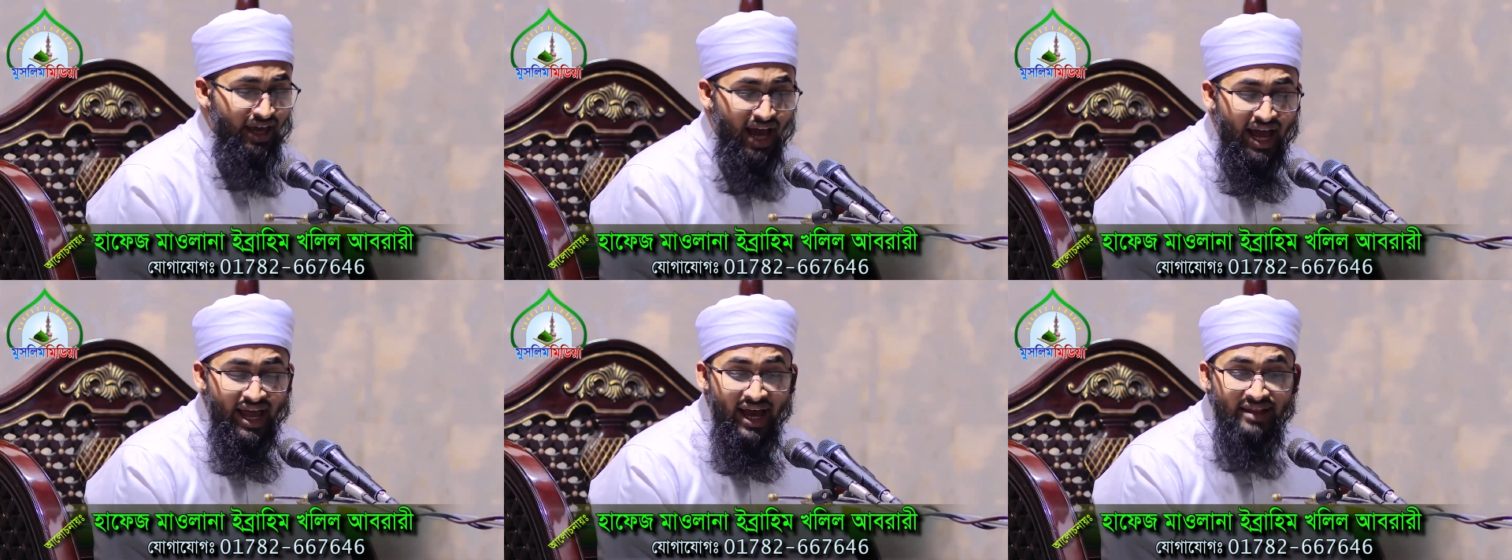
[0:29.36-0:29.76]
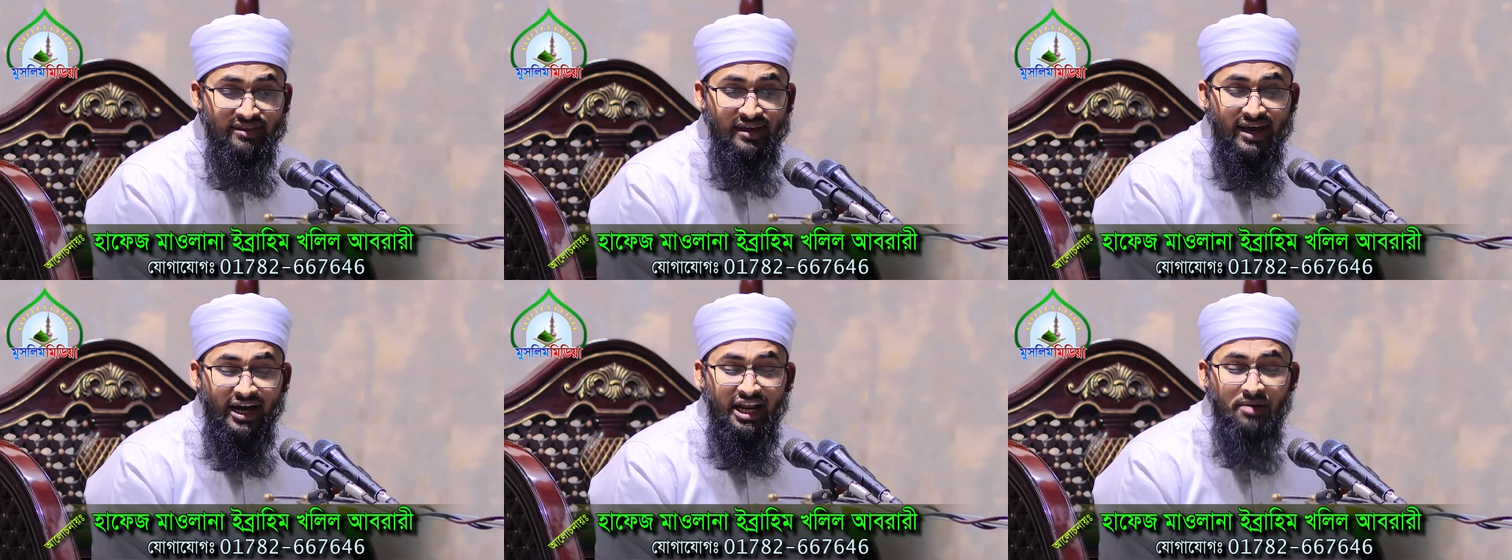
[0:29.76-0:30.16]
এ
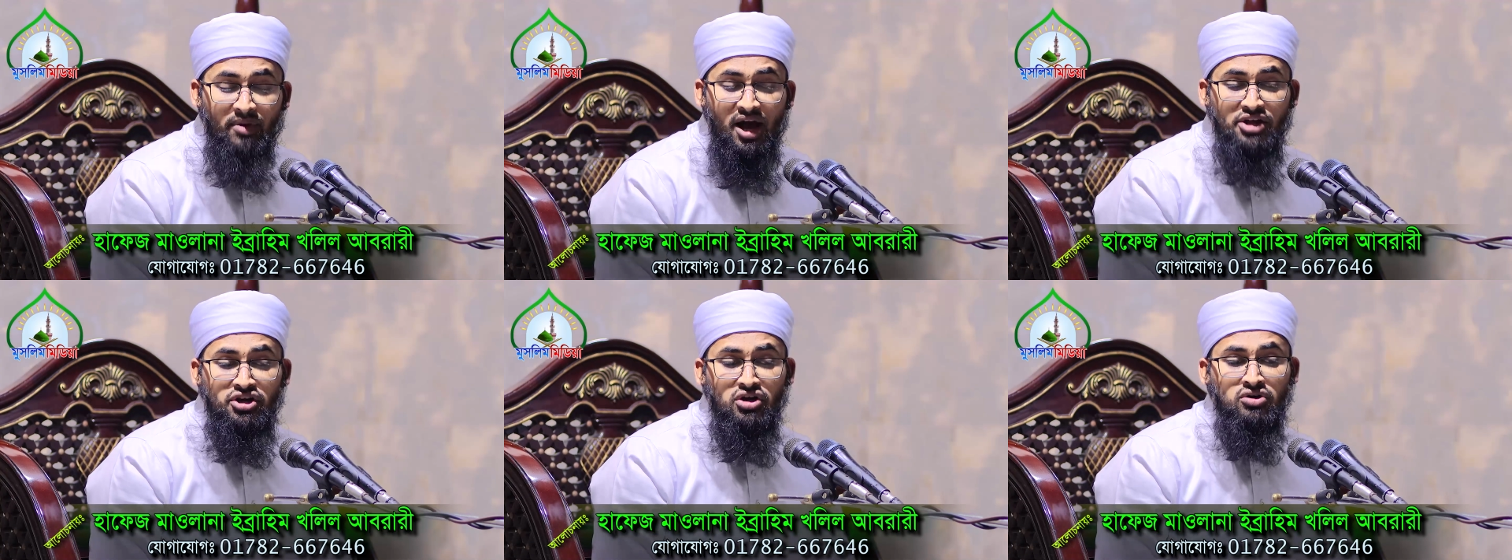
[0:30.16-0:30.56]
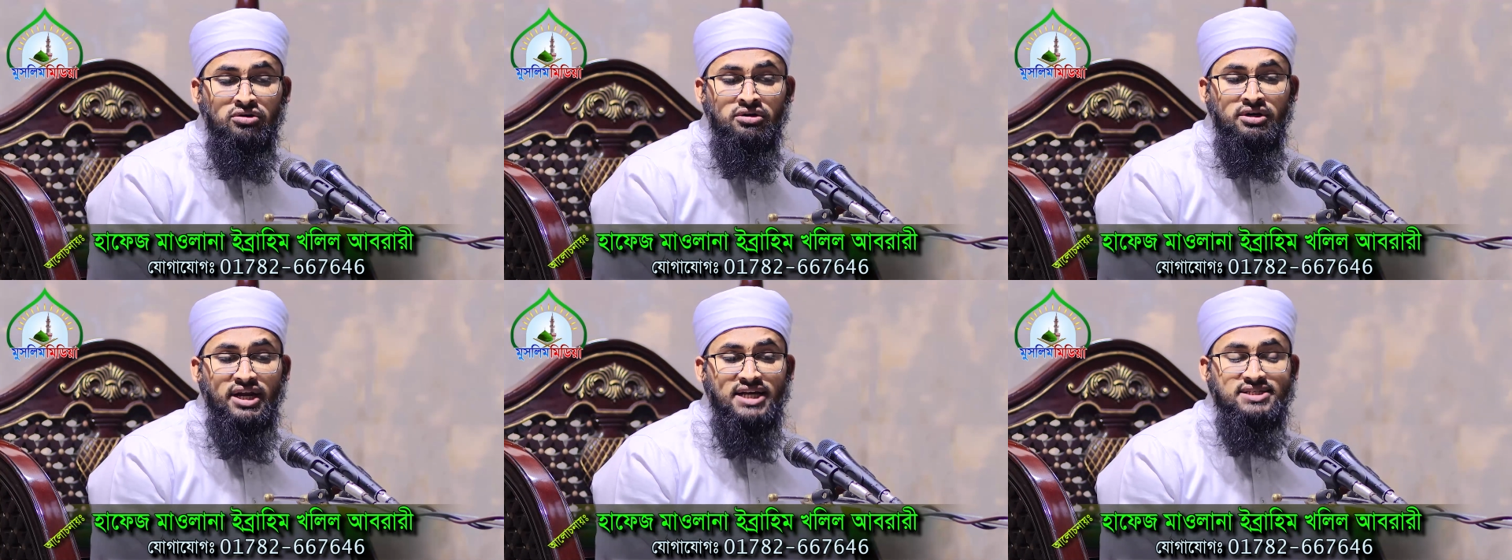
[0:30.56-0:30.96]
আয়াতে কারিমা
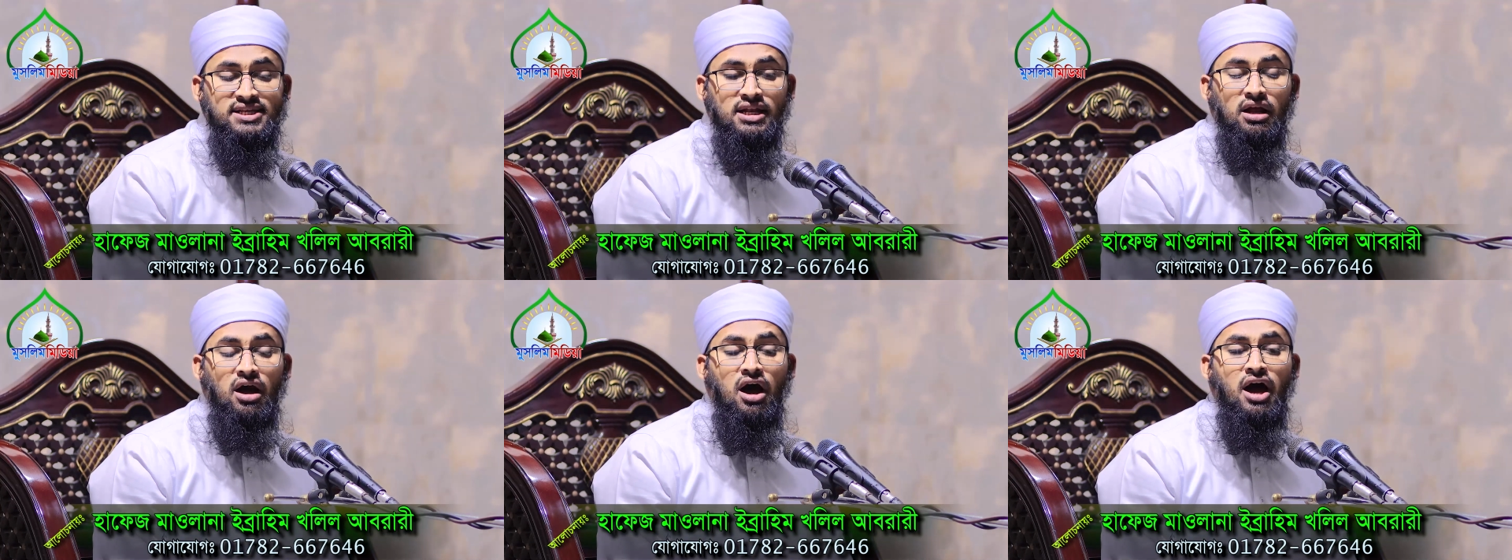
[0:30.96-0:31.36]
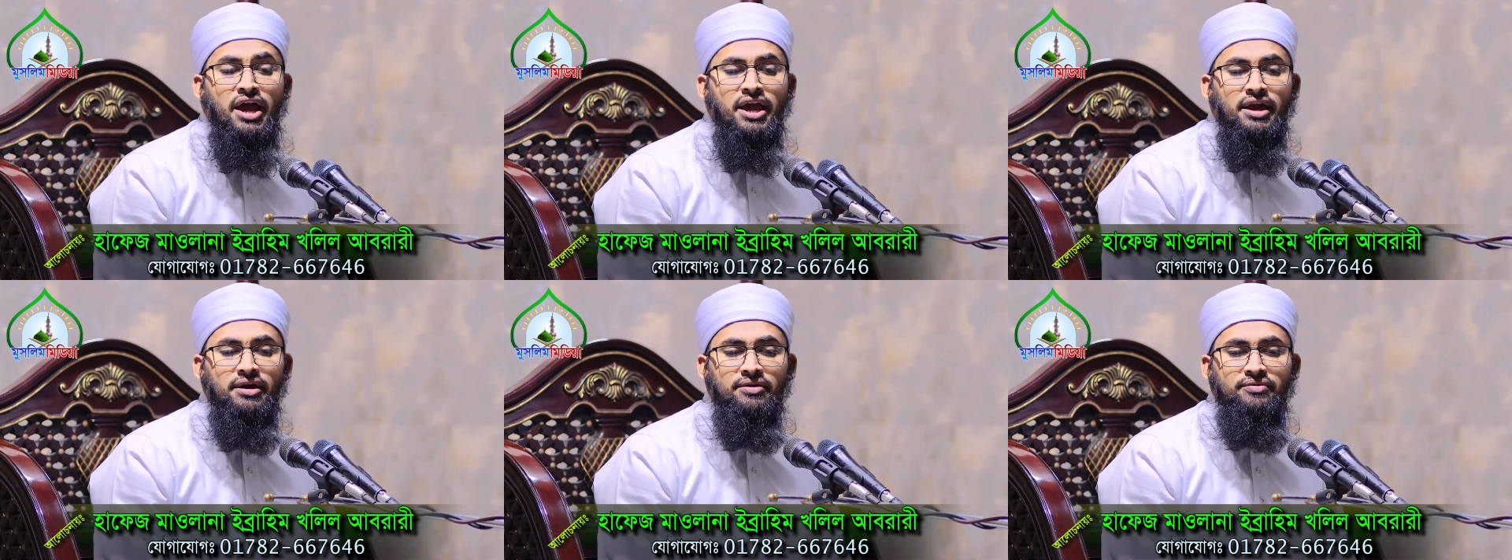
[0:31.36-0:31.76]
যখন নাজিল হয়